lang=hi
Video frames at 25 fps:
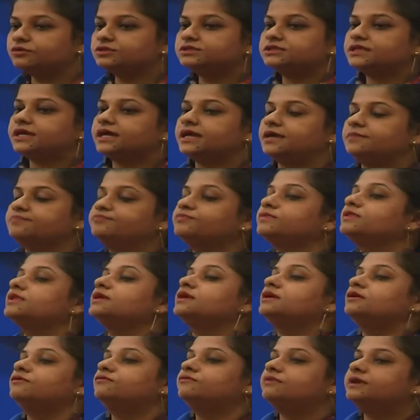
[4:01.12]
होता है
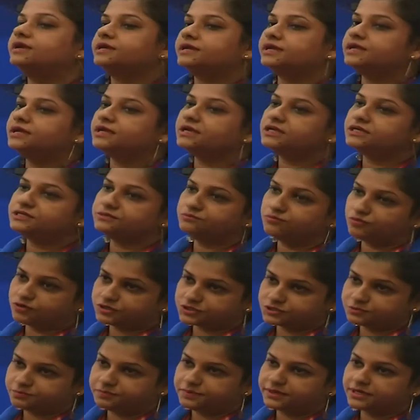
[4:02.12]
वर्किंग
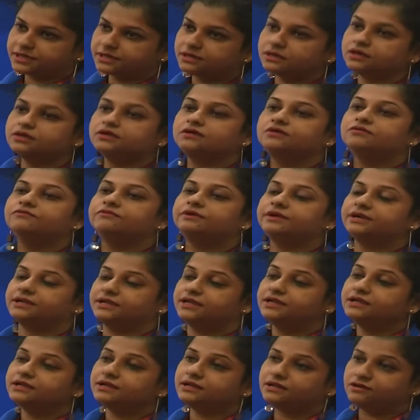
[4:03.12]
एटमोसफियर
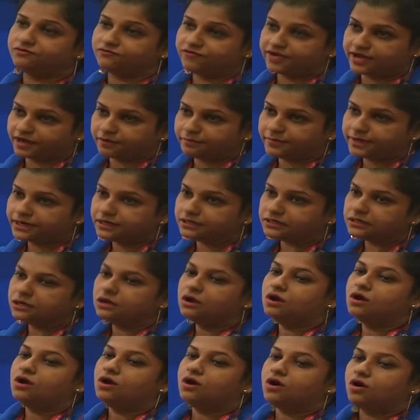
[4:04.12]
वर्किंग
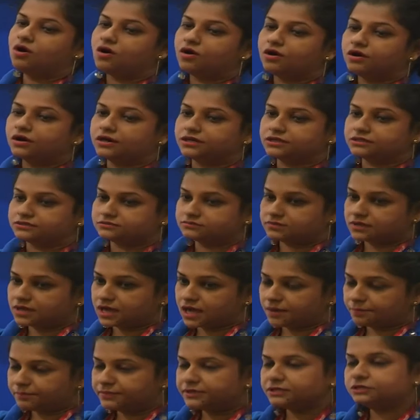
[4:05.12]
इन्वायरमेंट और
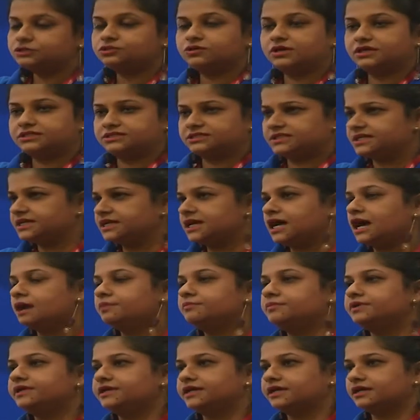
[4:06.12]
आपने जो अच्छे
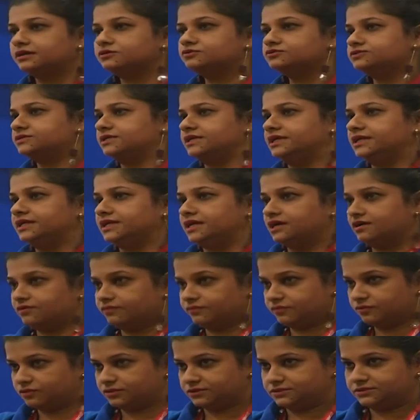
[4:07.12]
काम किए हैं उसके लिए
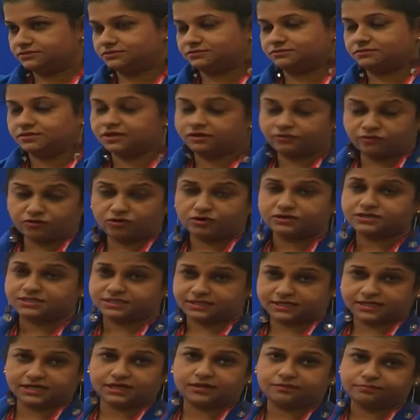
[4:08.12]
अवार्ड
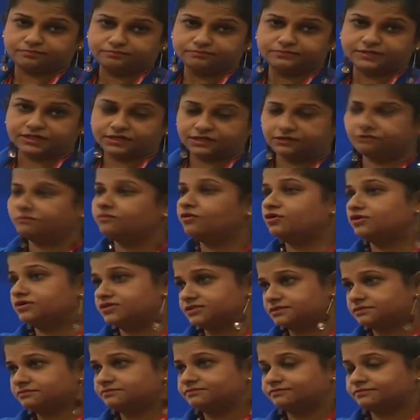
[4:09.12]
अवार्ड्स या
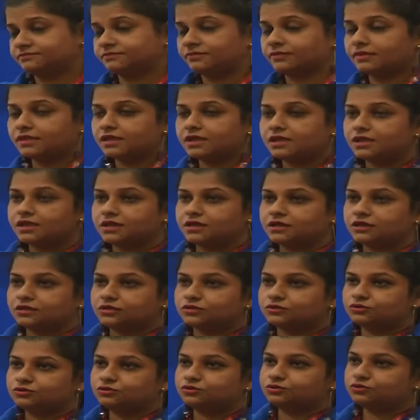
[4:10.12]
रिवॉर्ड्स
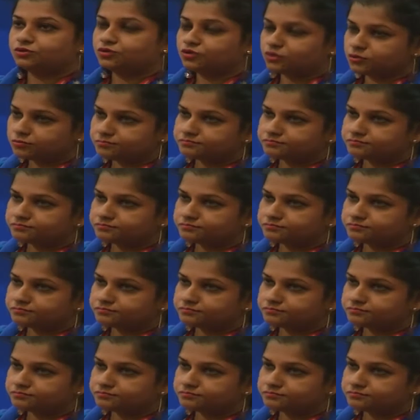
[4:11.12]
तो